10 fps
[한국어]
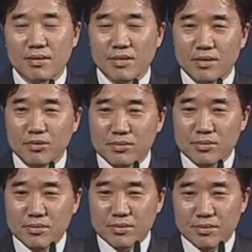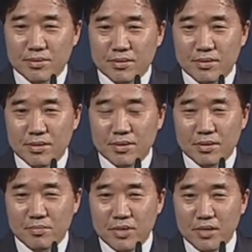여러분,
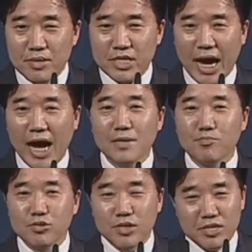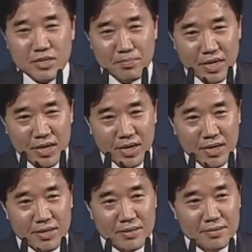믿음이 잘 붙어 있습니까?